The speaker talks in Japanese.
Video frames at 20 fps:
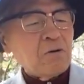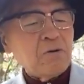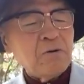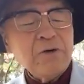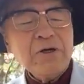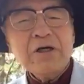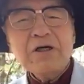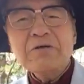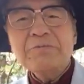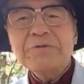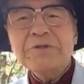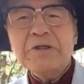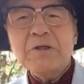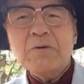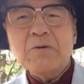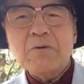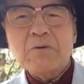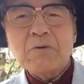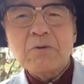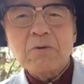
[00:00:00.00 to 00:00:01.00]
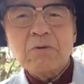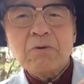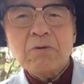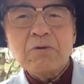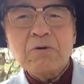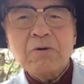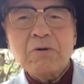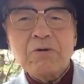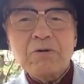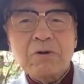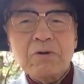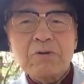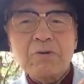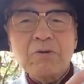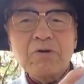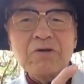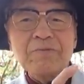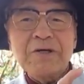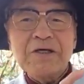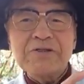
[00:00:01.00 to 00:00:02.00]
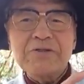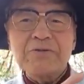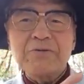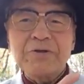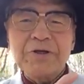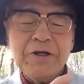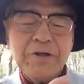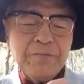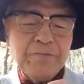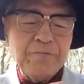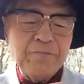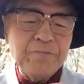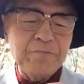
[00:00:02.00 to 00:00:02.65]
親指でこここう取りますよね